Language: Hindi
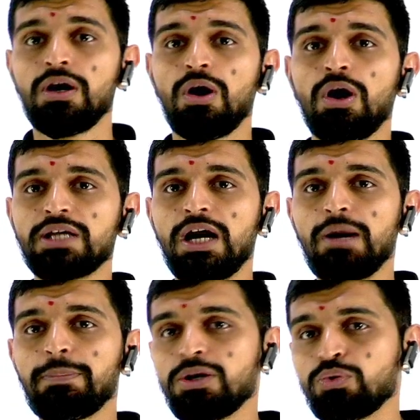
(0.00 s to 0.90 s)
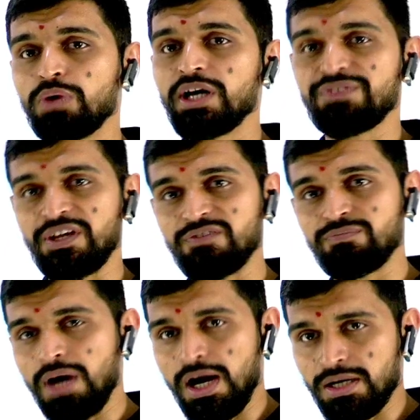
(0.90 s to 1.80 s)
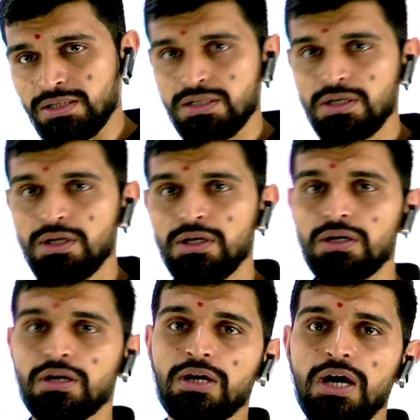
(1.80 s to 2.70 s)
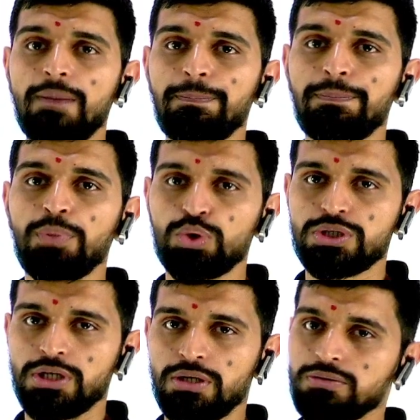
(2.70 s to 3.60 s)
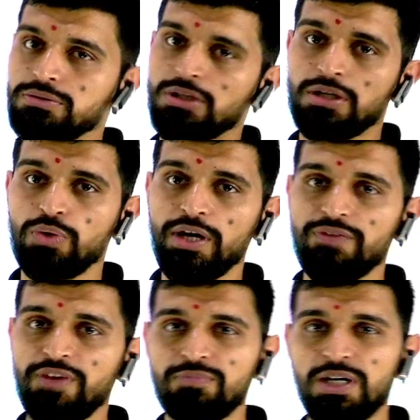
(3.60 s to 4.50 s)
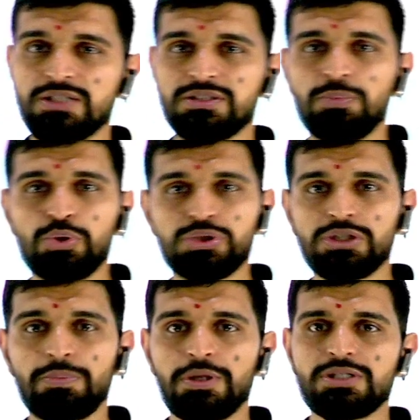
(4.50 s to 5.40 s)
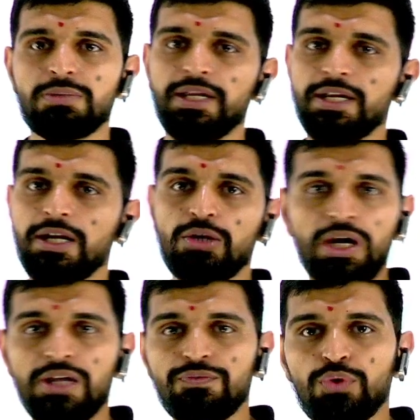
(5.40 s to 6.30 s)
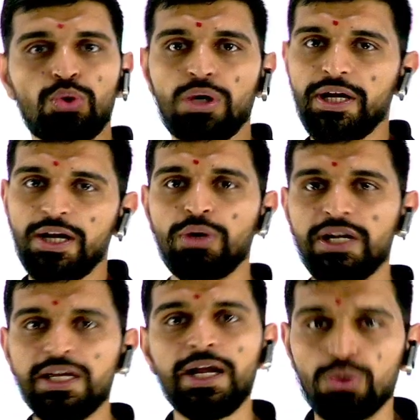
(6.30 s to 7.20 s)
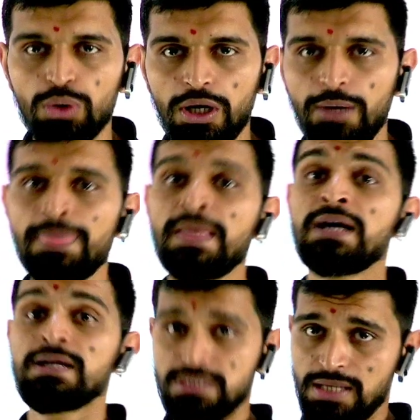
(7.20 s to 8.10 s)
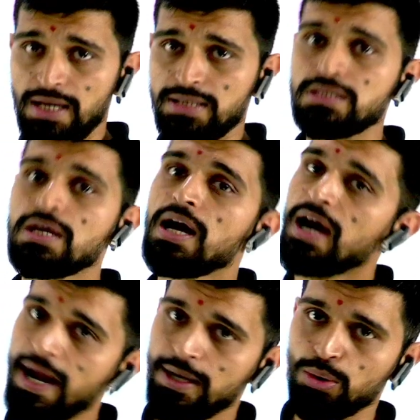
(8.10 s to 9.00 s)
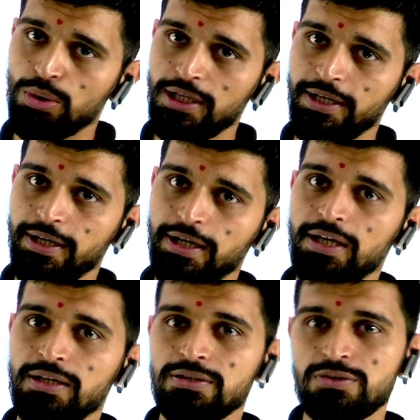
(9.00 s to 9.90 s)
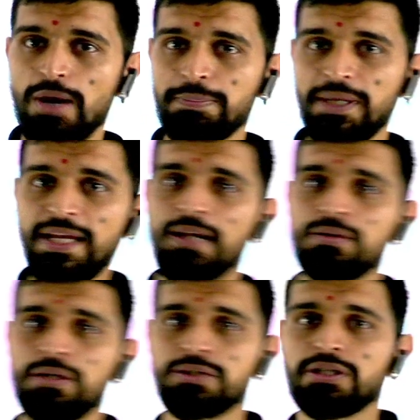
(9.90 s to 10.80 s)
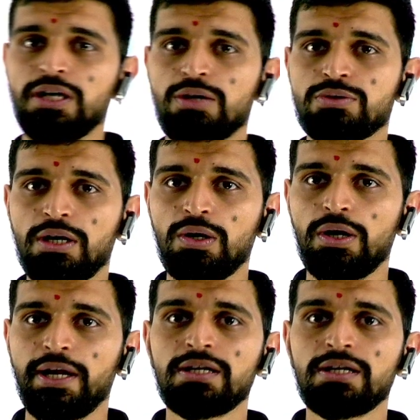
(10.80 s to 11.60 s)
और यहां पर 25 मार्क्स का पोर्शन सर 25 मार्क्स का पोर्शन तो पॉसिबल ही है 24 होगा या 28 होगा यस आई टोटली अग्री जो आपने कैलकुलेशन किया उसके अकॉर्डिंग